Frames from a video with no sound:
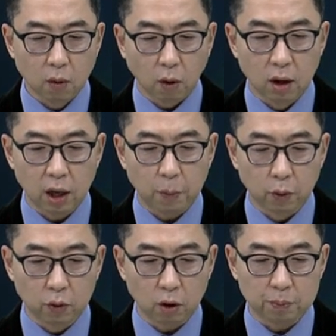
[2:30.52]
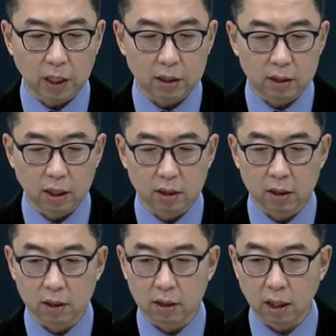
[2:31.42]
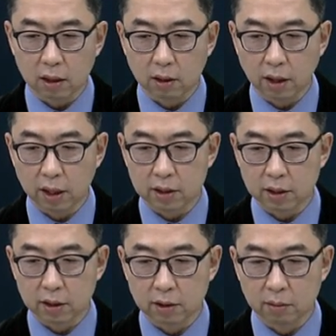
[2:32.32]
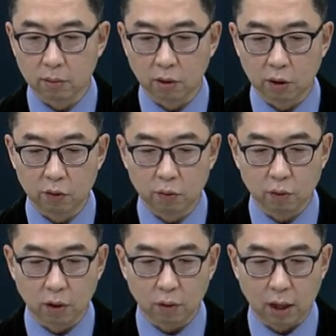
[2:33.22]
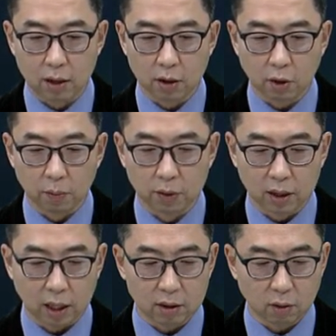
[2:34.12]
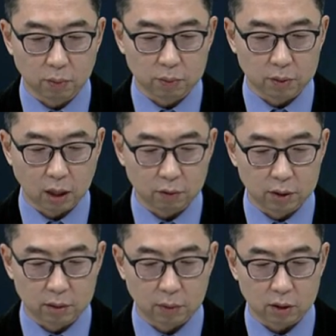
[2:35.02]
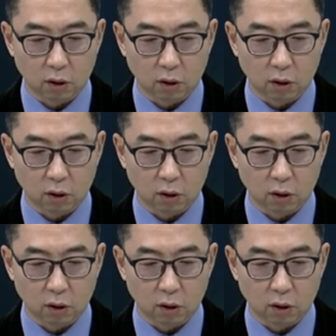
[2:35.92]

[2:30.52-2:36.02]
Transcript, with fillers: 원래 본업 자체는 그닥 그렇게 지금 뭐 리튬과는 관련이 없는 다른 업을 하고 있습니다.